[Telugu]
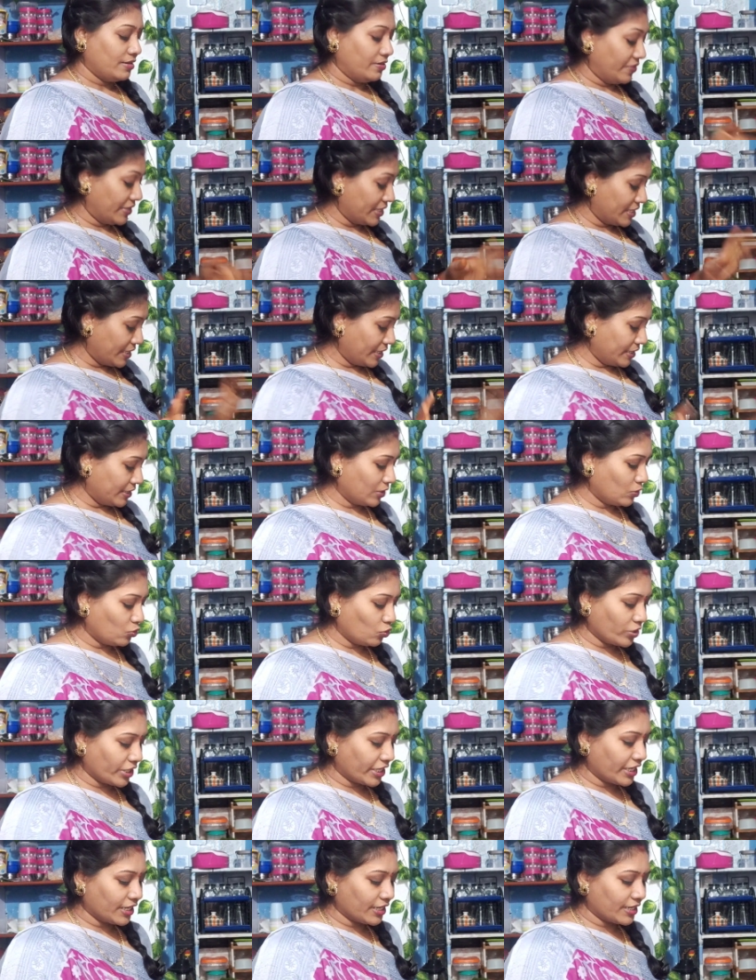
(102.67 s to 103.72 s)
ఫస్ట్ అయితే
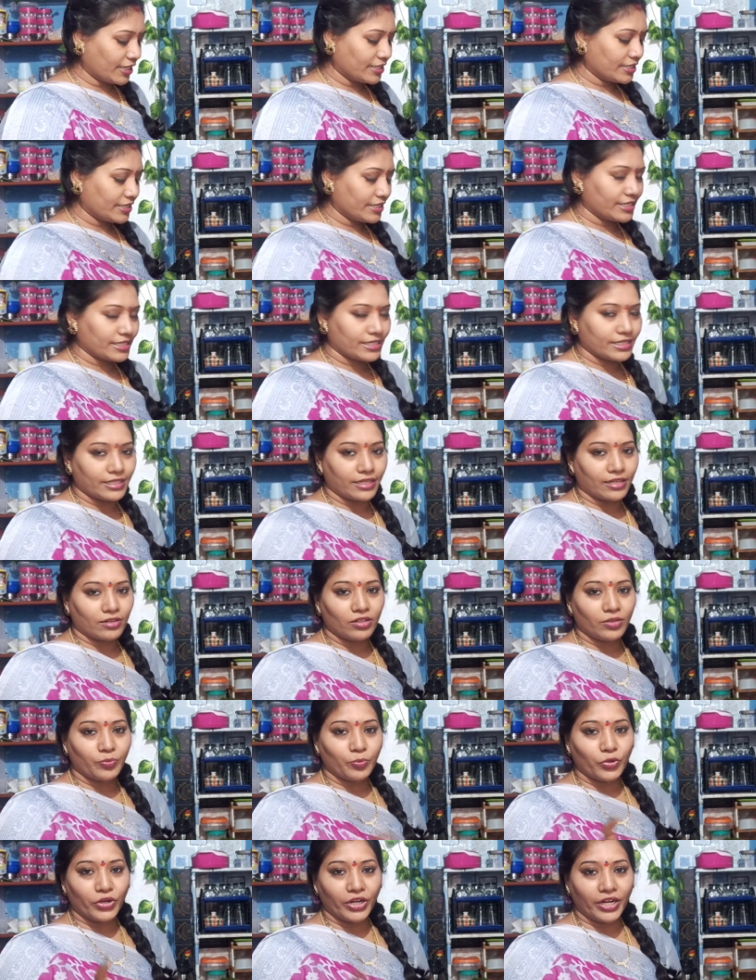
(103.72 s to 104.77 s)
కూరగాయలు కట్ చేస్తున్నాను
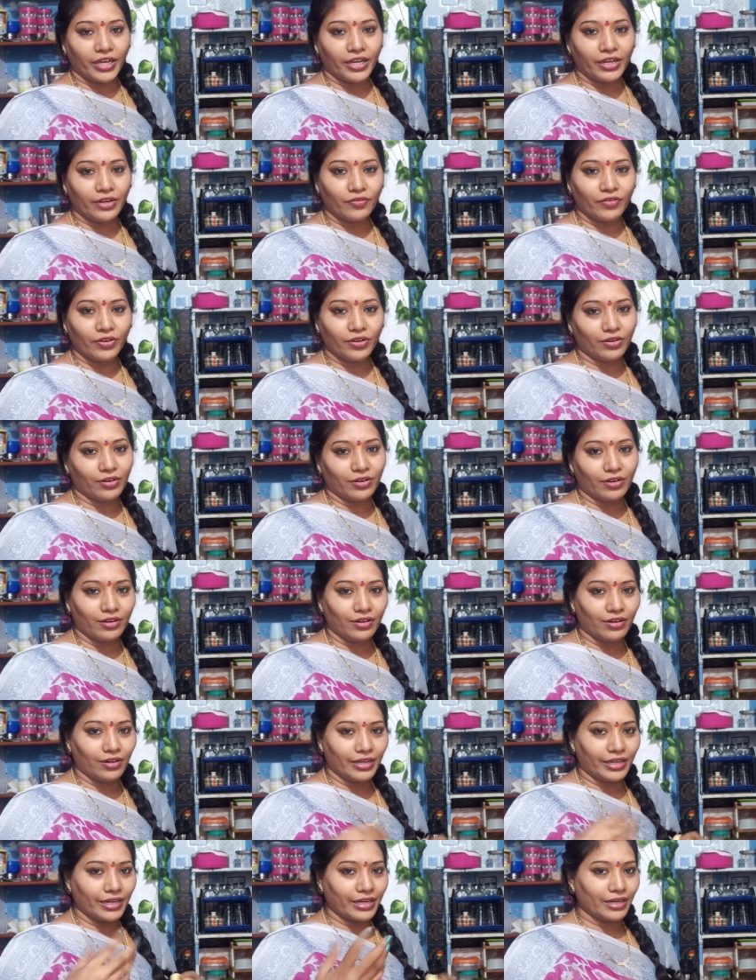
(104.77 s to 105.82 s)
ఇప్పుడు నేను
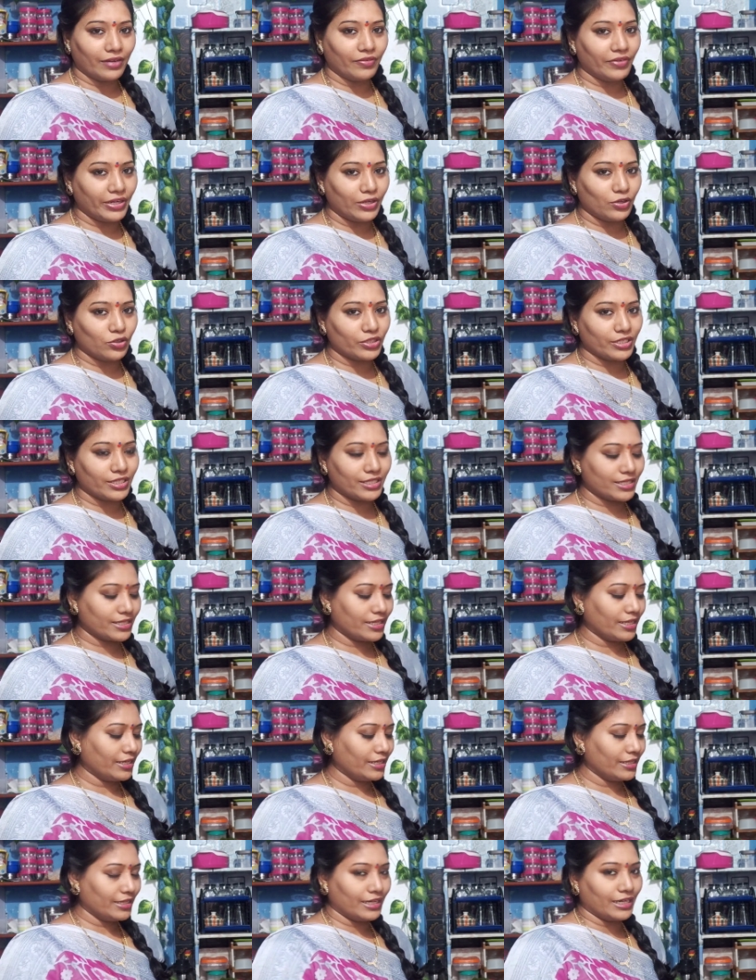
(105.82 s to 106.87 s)
ఇక్కడ వీడియో తీస్తే
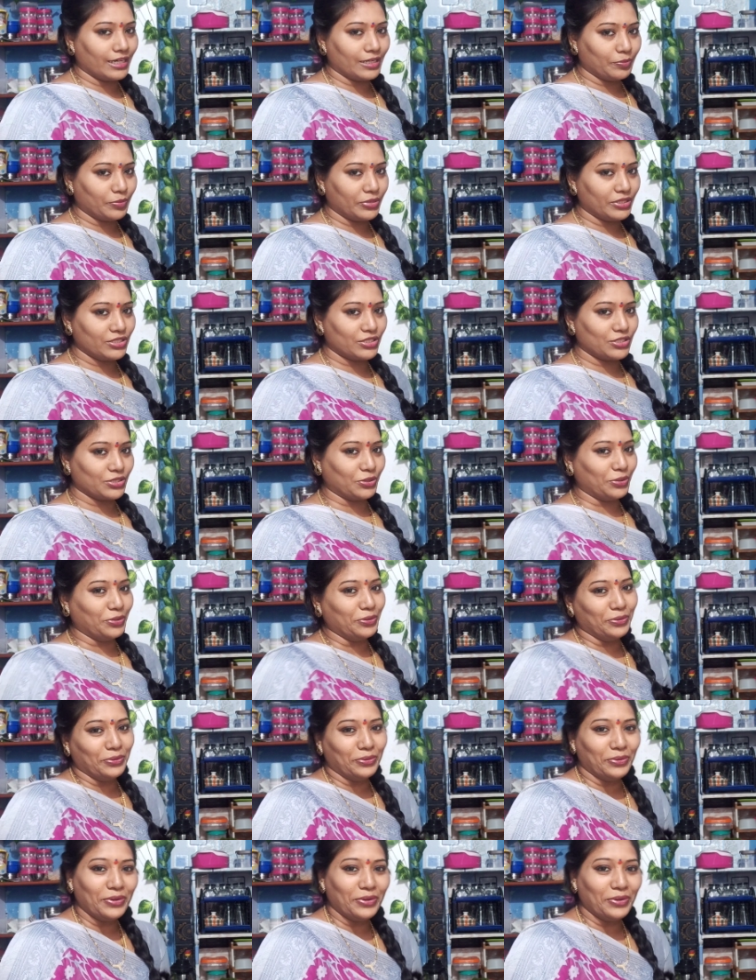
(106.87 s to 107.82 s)
ఇది కనిపించదు